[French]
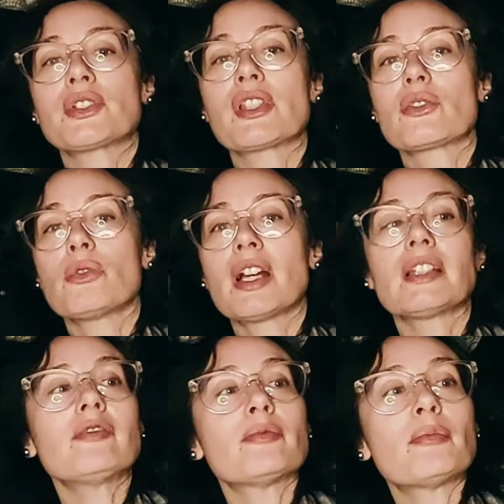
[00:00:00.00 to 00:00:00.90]
position
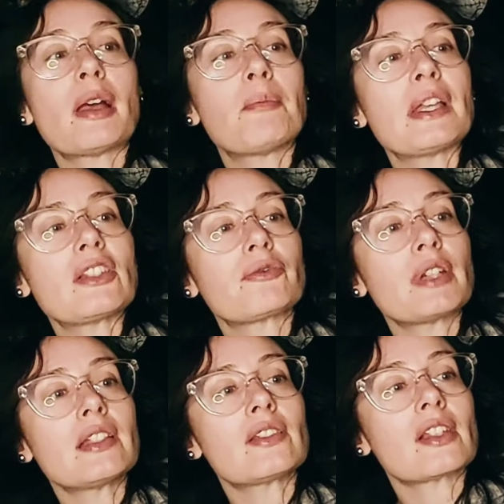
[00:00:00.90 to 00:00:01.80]
arrive My best
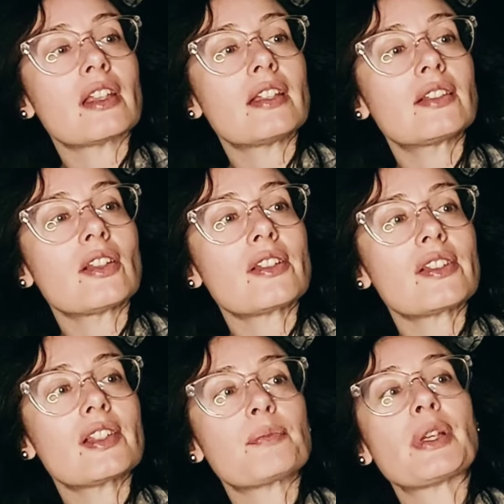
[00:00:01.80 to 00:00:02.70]
friend's
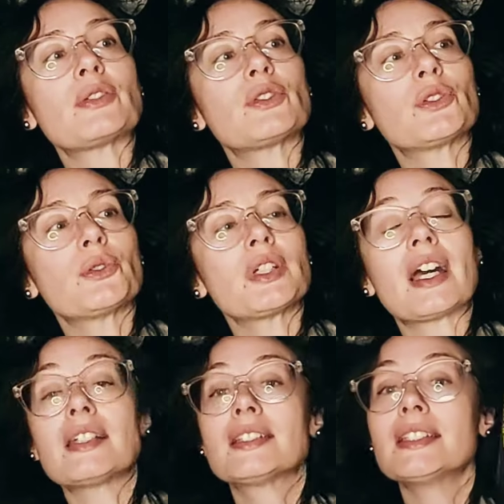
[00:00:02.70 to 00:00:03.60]
Exorcism de
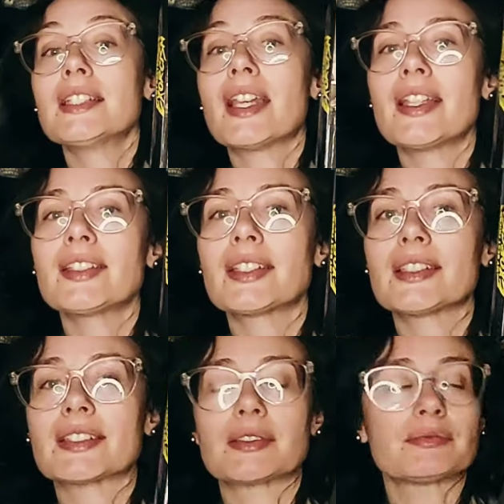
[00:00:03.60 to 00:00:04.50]
Grady
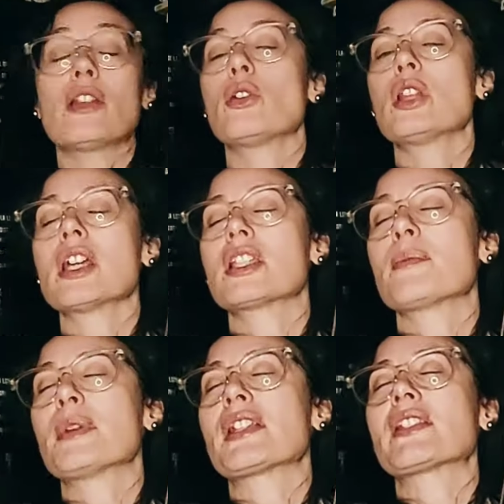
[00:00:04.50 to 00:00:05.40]
Hendrix. Alors là, j'ai
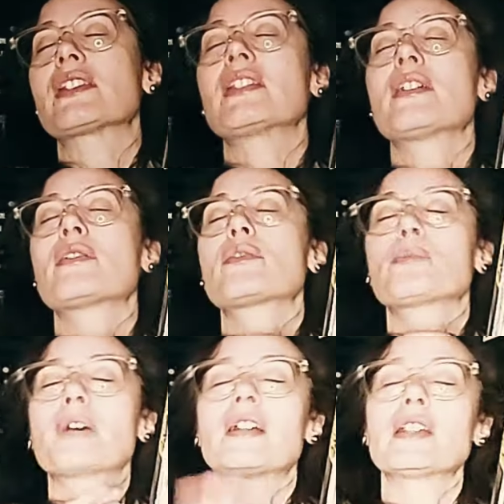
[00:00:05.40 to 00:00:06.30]
passé, hein, on
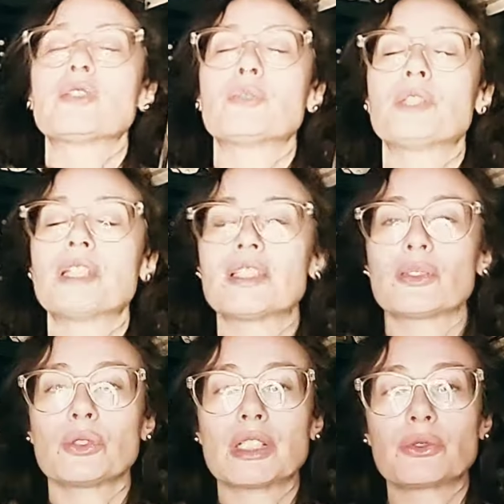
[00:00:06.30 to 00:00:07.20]
parlait de plaisir
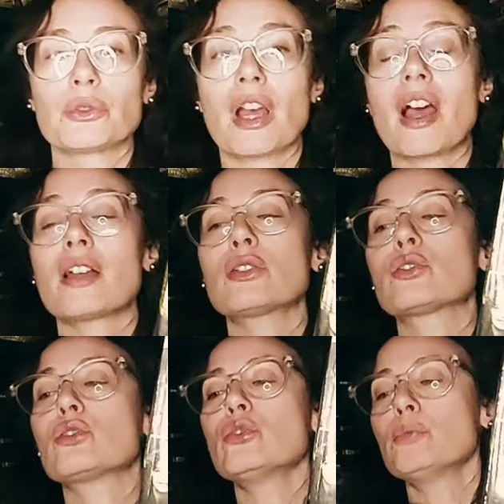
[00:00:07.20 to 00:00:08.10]
de lecture, un
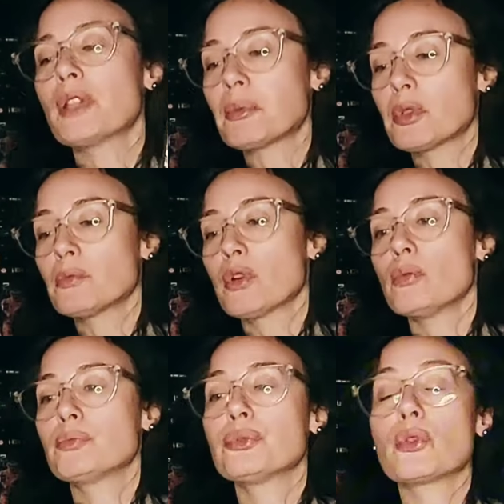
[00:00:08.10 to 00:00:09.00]
super
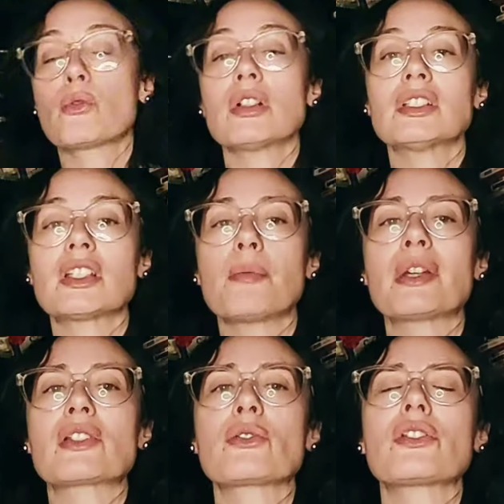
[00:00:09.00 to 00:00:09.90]
moment. Pourquoi déjà
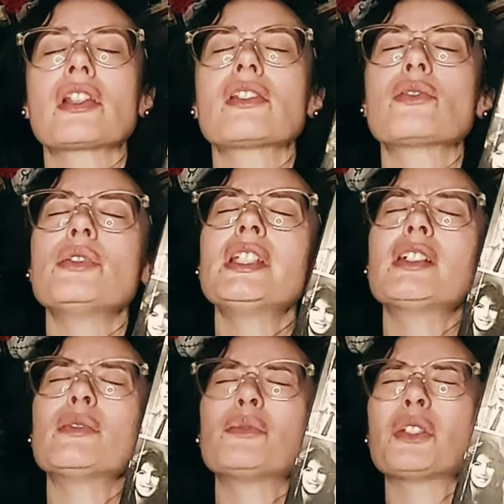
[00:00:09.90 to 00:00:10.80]
Parce que ça se lit
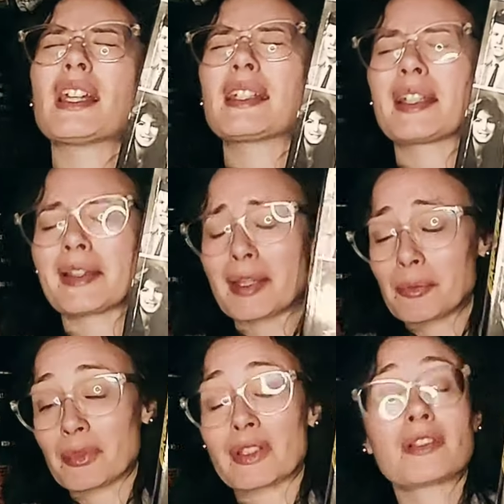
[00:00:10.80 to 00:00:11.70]
comme de la
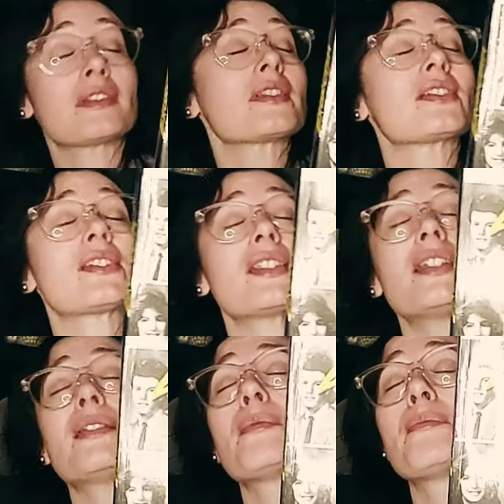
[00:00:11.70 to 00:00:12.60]
crème.
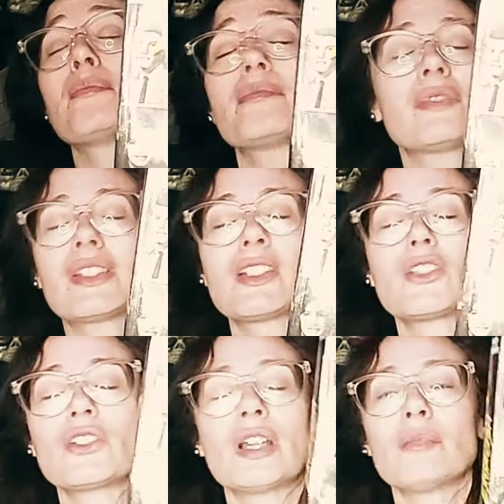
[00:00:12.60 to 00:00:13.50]
C'est
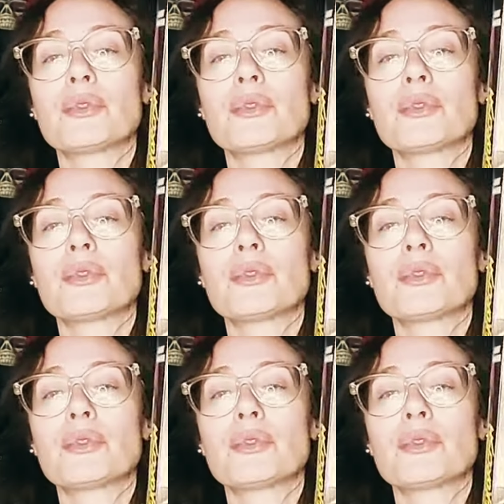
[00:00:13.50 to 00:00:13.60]
génial